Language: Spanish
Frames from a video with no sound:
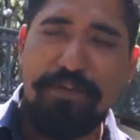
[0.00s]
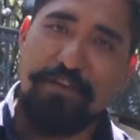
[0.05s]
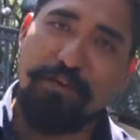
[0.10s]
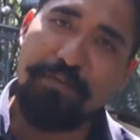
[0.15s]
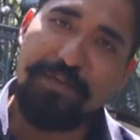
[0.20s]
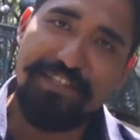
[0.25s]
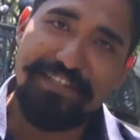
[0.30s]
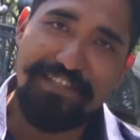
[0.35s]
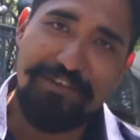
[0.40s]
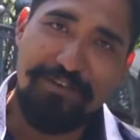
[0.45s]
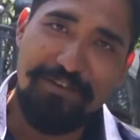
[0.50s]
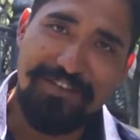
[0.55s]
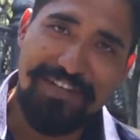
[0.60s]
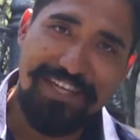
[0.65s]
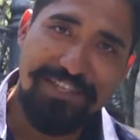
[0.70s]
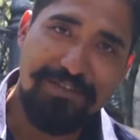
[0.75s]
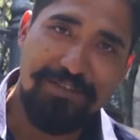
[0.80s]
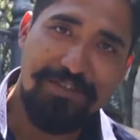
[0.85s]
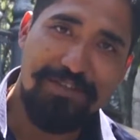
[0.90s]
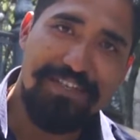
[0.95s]
Mi nombre es Diego
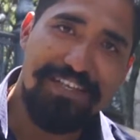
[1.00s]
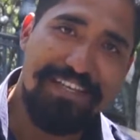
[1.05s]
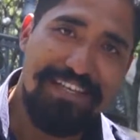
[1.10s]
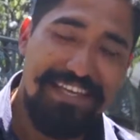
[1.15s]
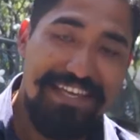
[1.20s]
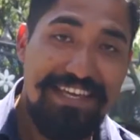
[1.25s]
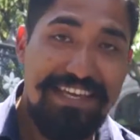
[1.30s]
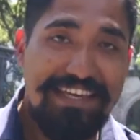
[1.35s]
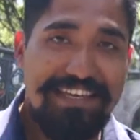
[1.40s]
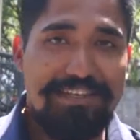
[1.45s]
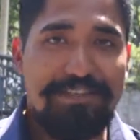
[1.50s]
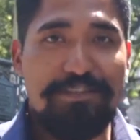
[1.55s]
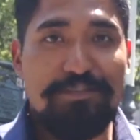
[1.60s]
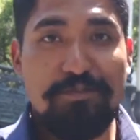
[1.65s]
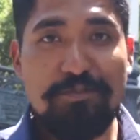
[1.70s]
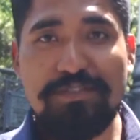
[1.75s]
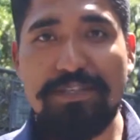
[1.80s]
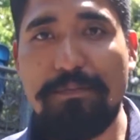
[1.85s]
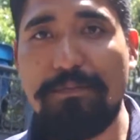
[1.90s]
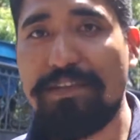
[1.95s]
Razo y
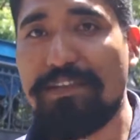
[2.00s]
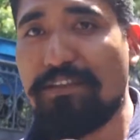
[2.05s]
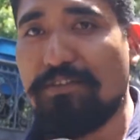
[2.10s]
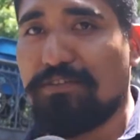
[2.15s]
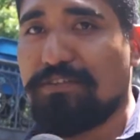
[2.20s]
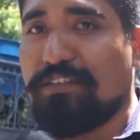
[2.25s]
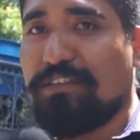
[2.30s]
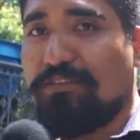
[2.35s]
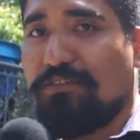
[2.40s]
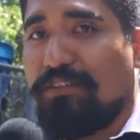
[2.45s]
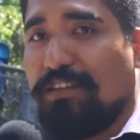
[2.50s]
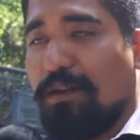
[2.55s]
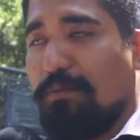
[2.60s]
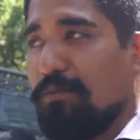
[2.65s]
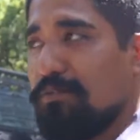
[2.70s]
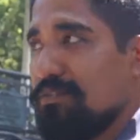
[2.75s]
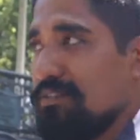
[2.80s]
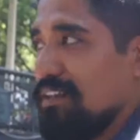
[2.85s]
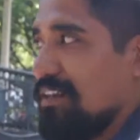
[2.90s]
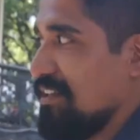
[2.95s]
justamente nos
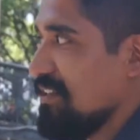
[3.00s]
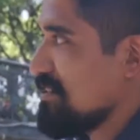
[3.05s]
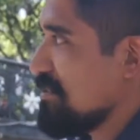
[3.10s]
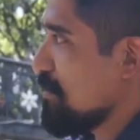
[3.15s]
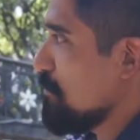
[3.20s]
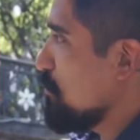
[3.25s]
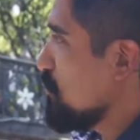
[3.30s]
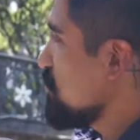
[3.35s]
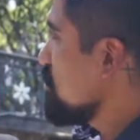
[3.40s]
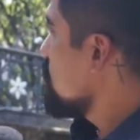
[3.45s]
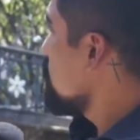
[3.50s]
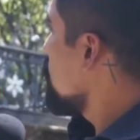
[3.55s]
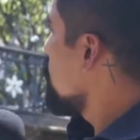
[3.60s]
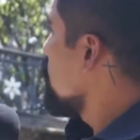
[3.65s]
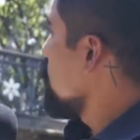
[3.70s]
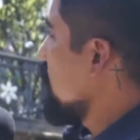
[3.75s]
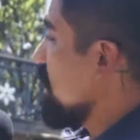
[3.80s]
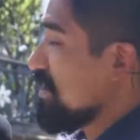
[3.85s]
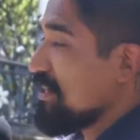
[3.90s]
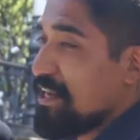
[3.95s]
encontramos en este
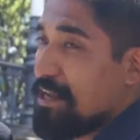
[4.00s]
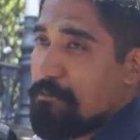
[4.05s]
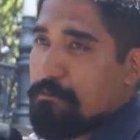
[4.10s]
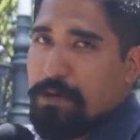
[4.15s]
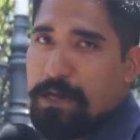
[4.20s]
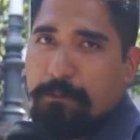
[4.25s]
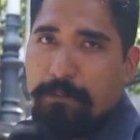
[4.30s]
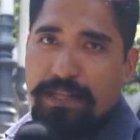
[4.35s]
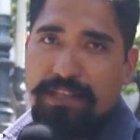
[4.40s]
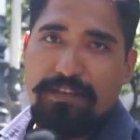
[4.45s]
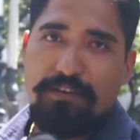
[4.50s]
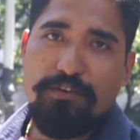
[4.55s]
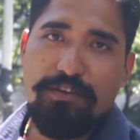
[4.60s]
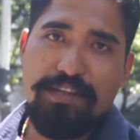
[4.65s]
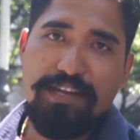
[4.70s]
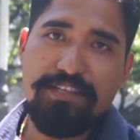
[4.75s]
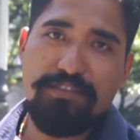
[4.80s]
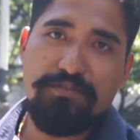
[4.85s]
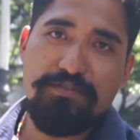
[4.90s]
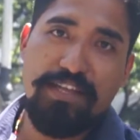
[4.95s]
hermosísimo lugar
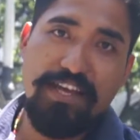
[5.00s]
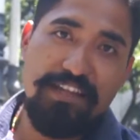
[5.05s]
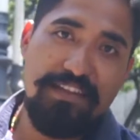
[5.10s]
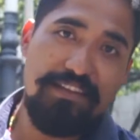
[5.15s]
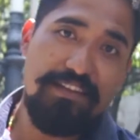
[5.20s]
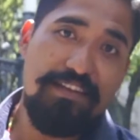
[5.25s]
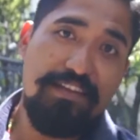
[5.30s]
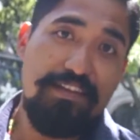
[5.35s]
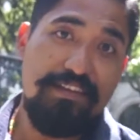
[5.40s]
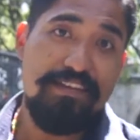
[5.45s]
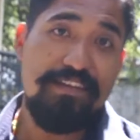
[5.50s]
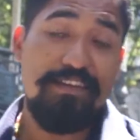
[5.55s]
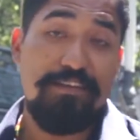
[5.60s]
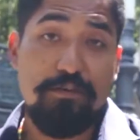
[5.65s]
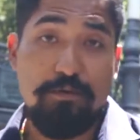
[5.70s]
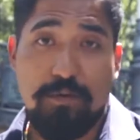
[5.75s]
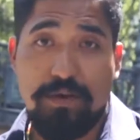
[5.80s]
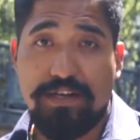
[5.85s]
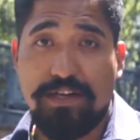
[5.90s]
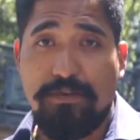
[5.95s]
emblemático de la ciudad,
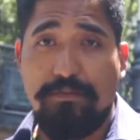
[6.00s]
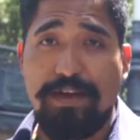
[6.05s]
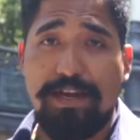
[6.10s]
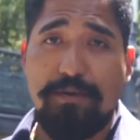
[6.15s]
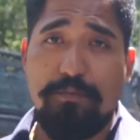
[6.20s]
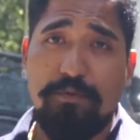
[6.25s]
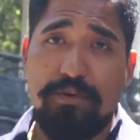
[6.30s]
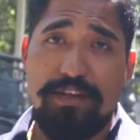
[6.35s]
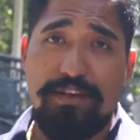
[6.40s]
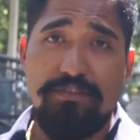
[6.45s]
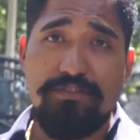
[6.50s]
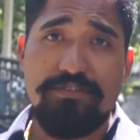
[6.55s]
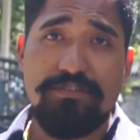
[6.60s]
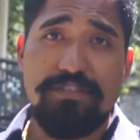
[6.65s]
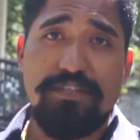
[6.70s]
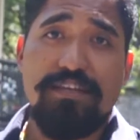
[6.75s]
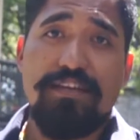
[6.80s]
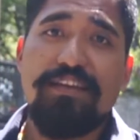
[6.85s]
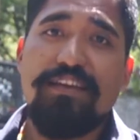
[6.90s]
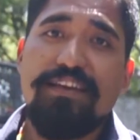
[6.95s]
Cuernavaca,
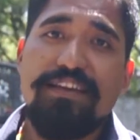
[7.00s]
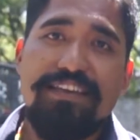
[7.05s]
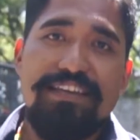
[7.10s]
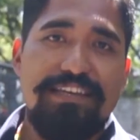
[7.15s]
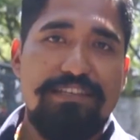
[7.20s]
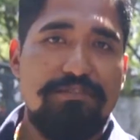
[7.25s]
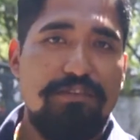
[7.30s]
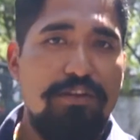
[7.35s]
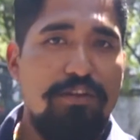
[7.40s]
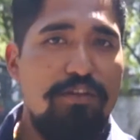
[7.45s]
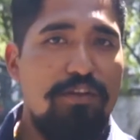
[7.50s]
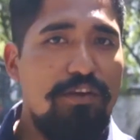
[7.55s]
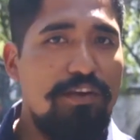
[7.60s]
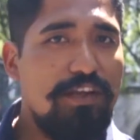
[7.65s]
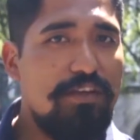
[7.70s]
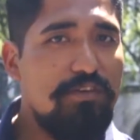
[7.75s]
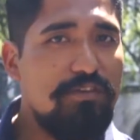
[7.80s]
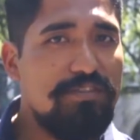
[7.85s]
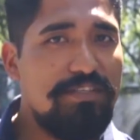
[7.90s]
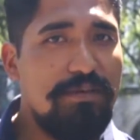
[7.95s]
Morelos. Y esto es
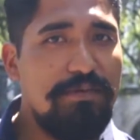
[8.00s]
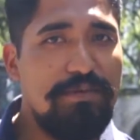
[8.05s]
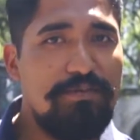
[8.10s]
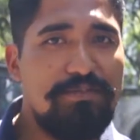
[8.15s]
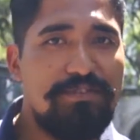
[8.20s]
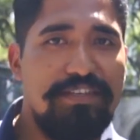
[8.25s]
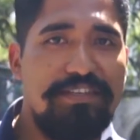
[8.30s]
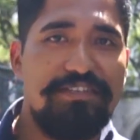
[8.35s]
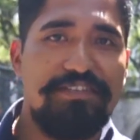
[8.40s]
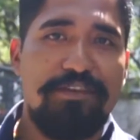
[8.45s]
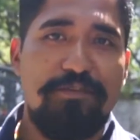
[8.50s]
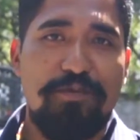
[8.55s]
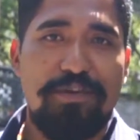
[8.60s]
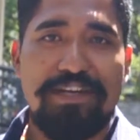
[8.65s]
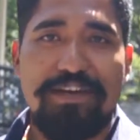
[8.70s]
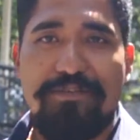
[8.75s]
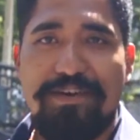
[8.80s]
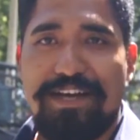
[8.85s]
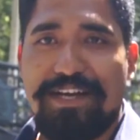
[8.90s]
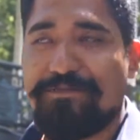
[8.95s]
lo que no sabían ustedes de
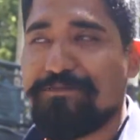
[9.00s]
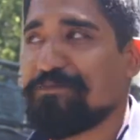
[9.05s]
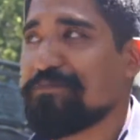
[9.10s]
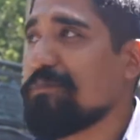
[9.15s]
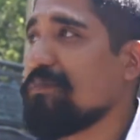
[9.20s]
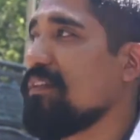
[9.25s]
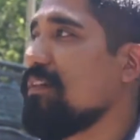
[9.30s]
Cuernavaca.